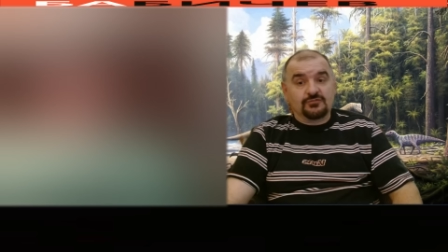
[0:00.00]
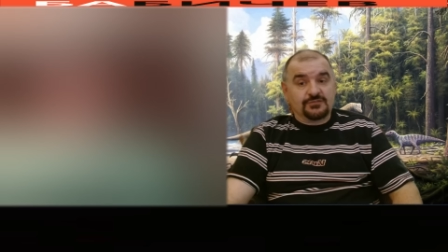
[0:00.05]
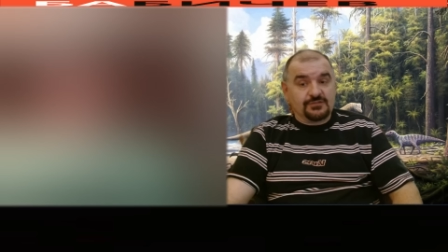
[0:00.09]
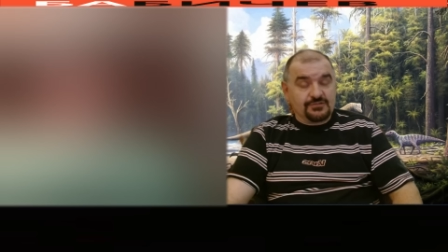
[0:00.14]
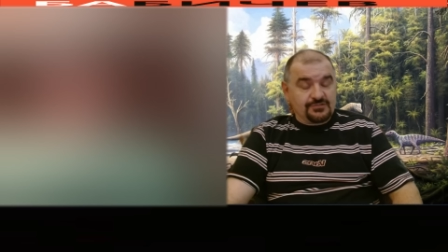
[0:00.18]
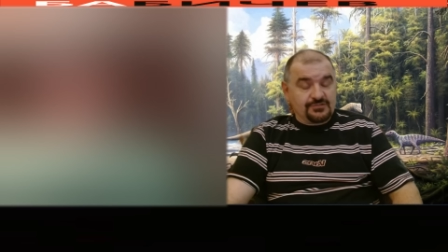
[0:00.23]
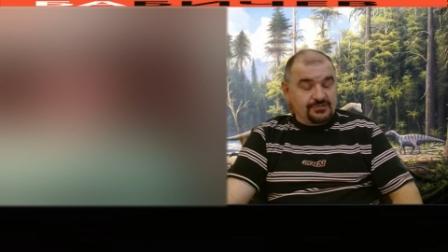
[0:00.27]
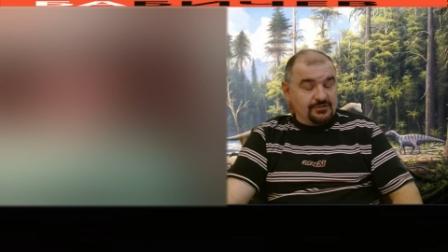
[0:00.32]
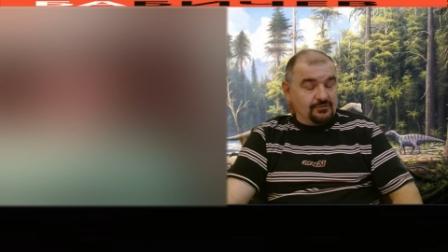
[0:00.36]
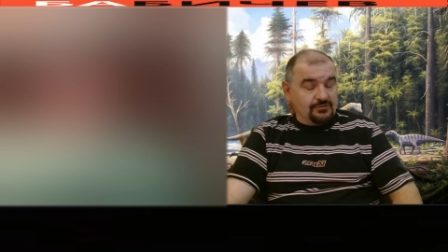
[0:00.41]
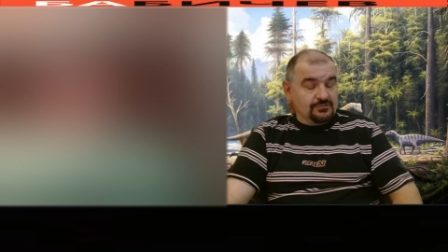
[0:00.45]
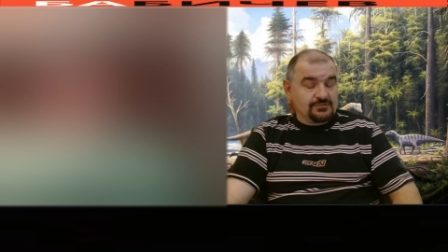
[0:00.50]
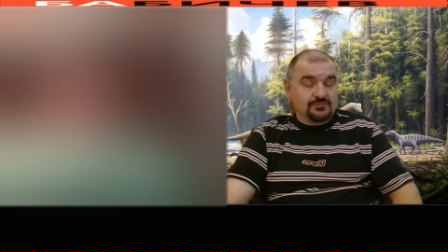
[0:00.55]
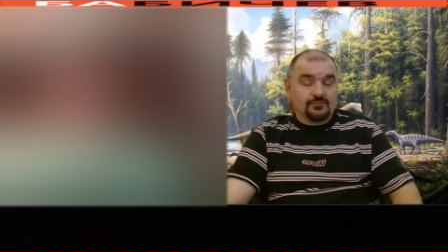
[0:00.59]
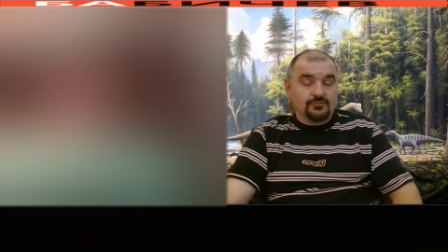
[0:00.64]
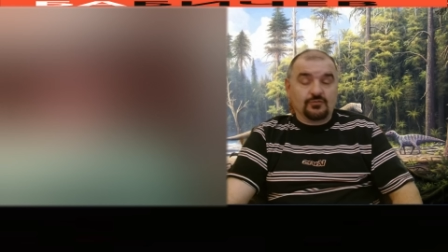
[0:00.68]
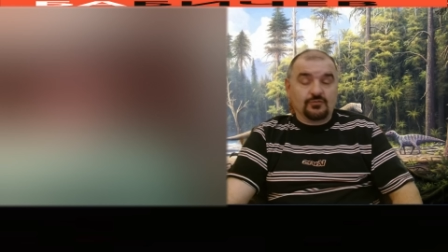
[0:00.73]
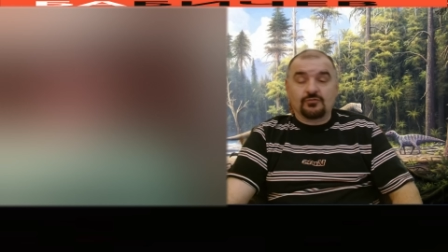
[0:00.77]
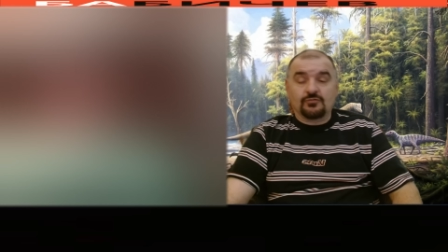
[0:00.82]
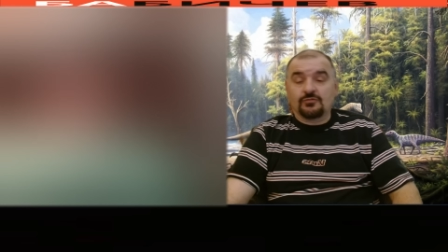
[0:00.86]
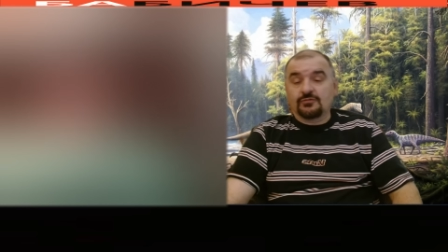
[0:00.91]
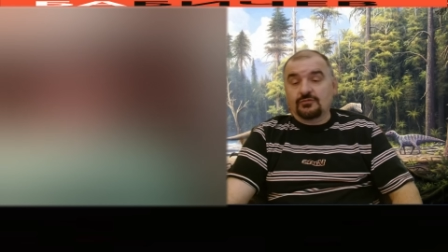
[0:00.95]
защищают
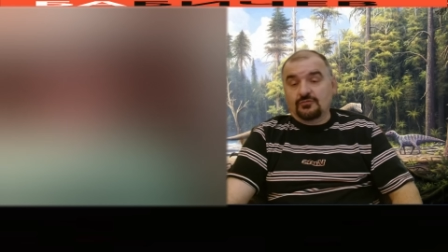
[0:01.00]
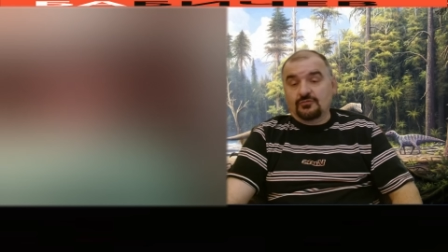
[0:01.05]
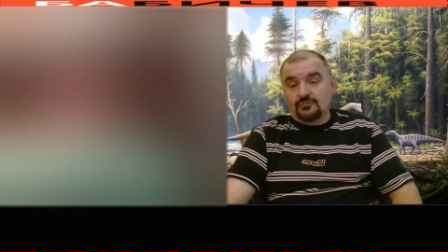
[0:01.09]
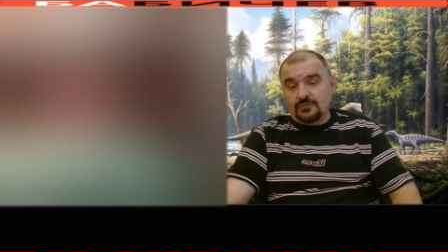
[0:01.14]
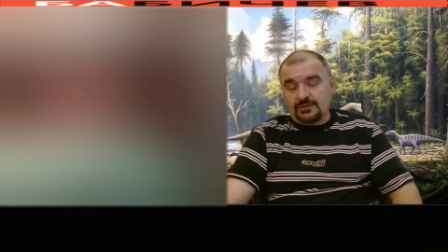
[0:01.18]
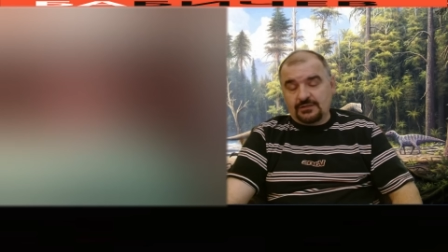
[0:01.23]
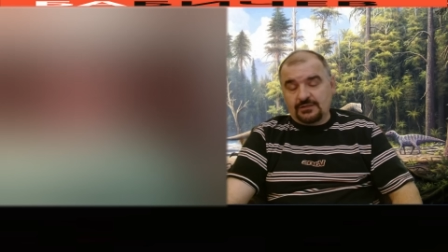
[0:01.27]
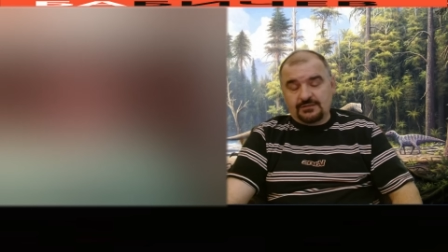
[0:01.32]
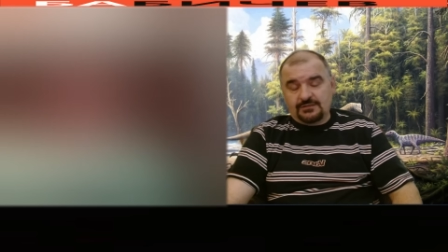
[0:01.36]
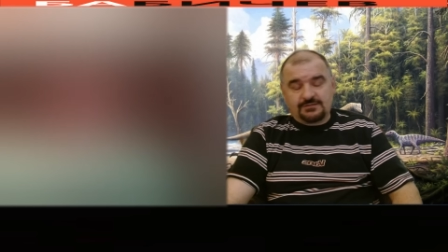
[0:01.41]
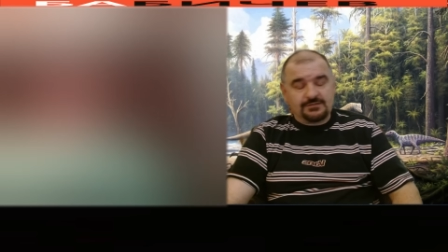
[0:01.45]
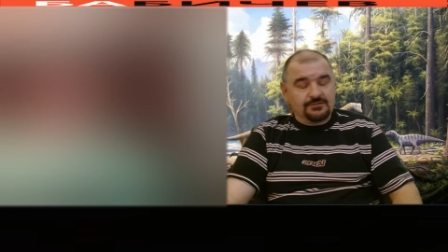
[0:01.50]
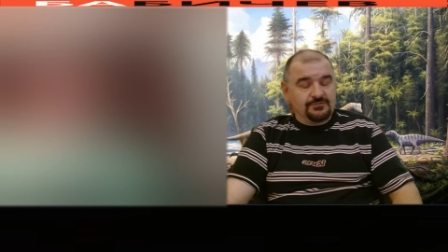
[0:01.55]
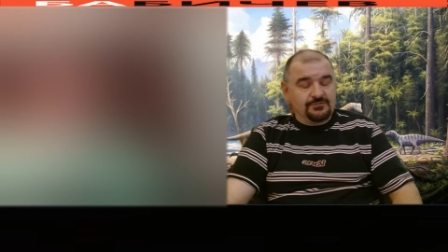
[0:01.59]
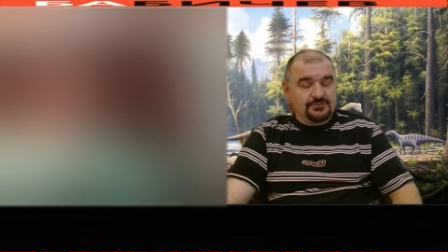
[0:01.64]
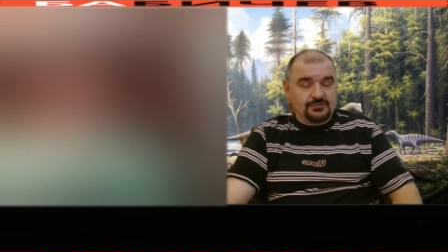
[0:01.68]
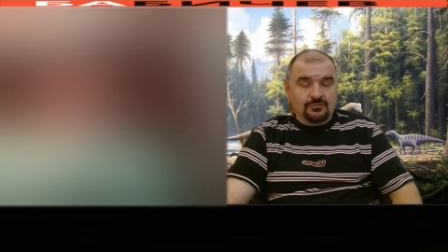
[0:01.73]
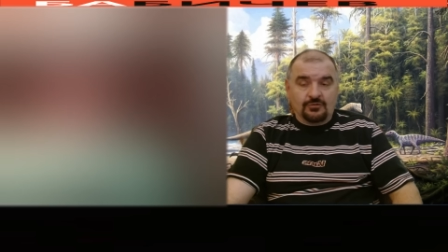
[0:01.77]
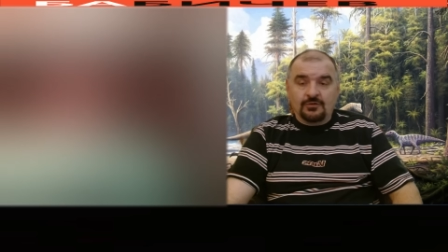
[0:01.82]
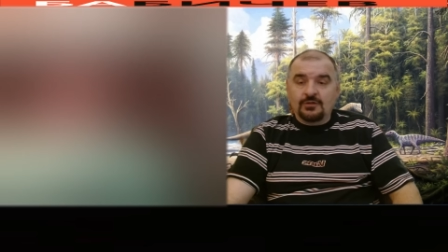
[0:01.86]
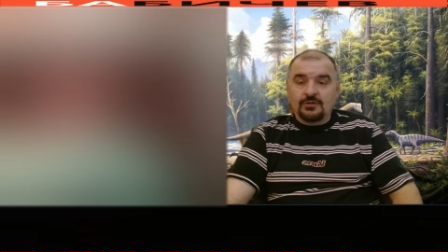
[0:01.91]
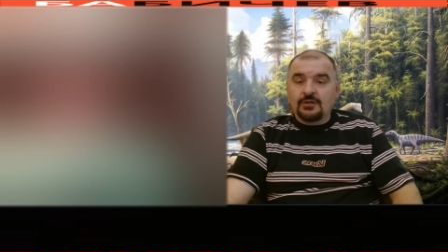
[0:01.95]
свою родину, молодцы, да.
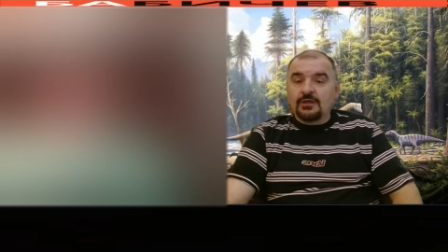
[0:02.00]
все.